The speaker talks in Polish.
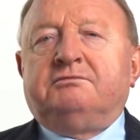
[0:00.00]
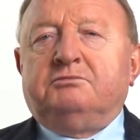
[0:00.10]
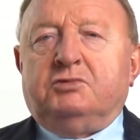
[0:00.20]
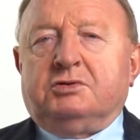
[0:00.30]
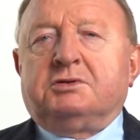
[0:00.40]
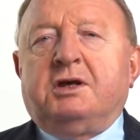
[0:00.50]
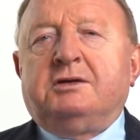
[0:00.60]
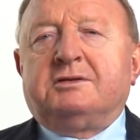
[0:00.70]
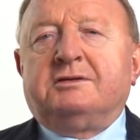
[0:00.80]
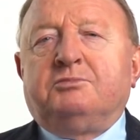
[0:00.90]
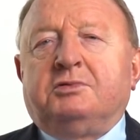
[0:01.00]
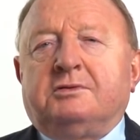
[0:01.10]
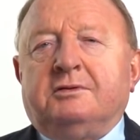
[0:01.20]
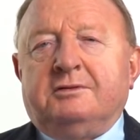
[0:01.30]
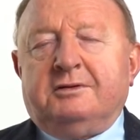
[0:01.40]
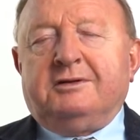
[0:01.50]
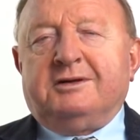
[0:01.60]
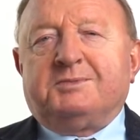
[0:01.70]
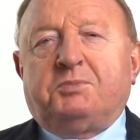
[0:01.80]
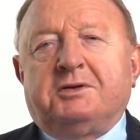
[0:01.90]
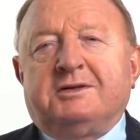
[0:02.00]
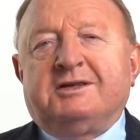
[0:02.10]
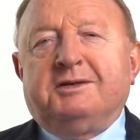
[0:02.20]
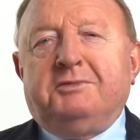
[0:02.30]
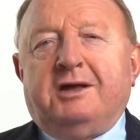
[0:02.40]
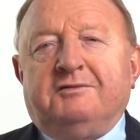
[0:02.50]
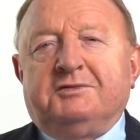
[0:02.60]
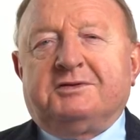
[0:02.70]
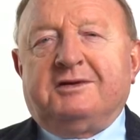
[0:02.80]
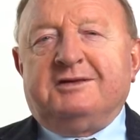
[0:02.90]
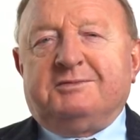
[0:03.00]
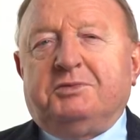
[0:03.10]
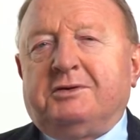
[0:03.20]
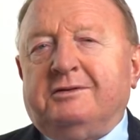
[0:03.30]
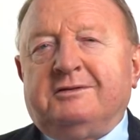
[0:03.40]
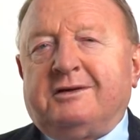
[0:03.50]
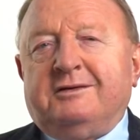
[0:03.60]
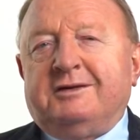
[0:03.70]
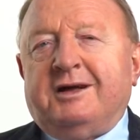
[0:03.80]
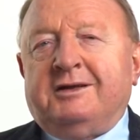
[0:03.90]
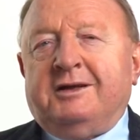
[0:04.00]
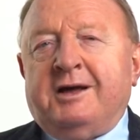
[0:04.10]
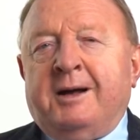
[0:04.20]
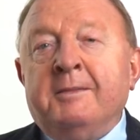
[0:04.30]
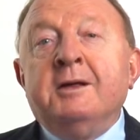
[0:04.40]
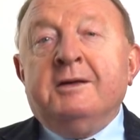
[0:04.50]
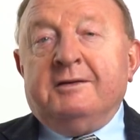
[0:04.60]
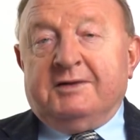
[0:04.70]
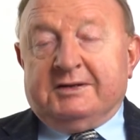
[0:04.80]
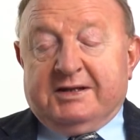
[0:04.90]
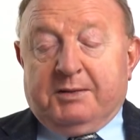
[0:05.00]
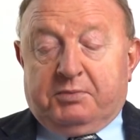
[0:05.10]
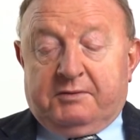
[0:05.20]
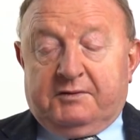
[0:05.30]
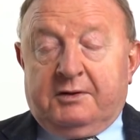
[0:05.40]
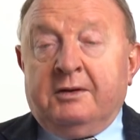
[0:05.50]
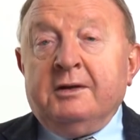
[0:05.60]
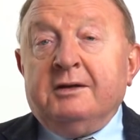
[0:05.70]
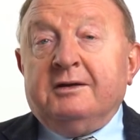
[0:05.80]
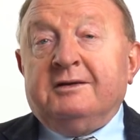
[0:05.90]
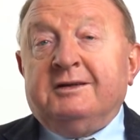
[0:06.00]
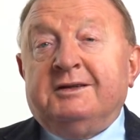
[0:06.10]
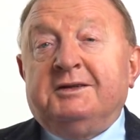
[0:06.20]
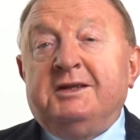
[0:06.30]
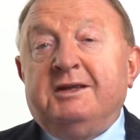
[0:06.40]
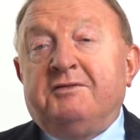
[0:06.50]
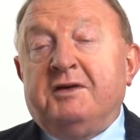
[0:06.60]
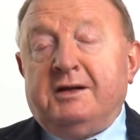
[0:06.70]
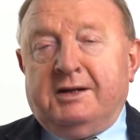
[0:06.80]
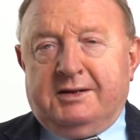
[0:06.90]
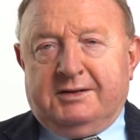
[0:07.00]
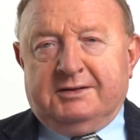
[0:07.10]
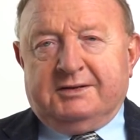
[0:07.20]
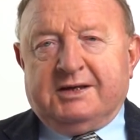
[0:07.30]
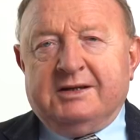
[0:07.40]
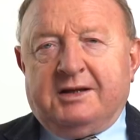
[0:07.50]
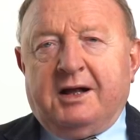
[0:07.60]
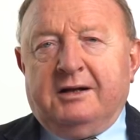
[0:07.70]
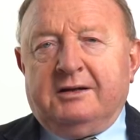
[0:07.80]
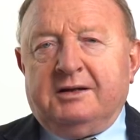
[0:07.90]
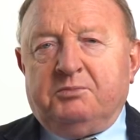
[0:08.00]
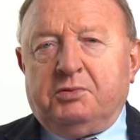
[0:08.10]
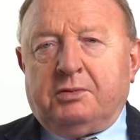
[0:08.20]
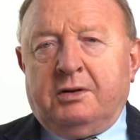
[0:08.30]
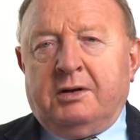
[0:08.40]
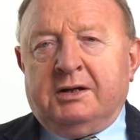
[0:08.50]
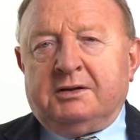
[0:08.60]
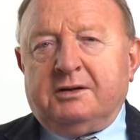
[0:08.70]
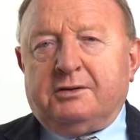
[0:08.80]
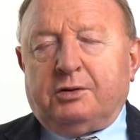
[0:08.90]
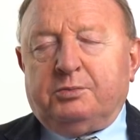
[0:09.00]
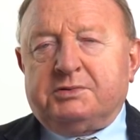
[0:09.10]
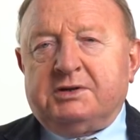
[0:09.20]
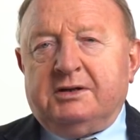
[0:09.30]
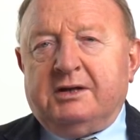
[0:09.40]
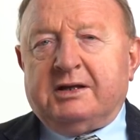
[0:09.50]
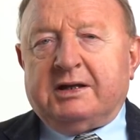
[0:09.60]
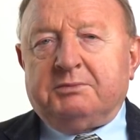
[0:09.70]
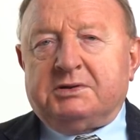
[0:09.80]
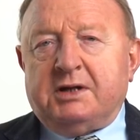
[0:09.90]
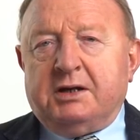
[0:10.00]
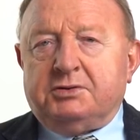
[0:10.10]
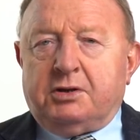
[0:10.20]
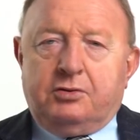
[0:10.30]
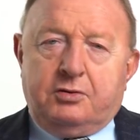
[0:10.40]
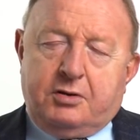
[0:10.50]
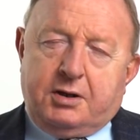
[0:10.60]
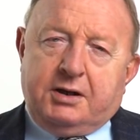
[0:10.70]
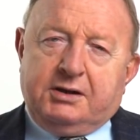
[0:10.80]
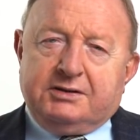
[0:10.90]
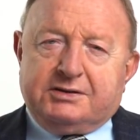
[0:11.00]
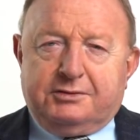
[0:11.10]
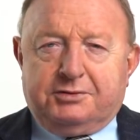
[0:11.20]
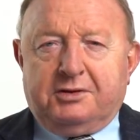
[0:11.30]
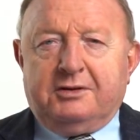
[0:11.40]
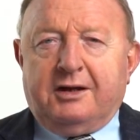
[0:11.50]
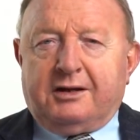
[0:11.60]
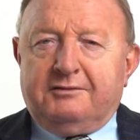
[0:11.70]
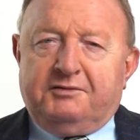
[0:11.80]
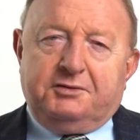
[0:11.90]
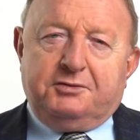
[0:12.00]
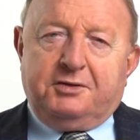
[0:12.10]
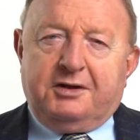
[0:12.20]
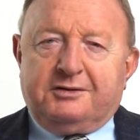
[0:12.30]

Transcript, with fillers: mądrzejszy, bo to on jest prezesem Najwyższej Izby Kontroli, a nie ja, więc na pewno y, niewiele centralnych lokalne biuro antykorupcyjne tam znajdzie, no ale co się narewiduje,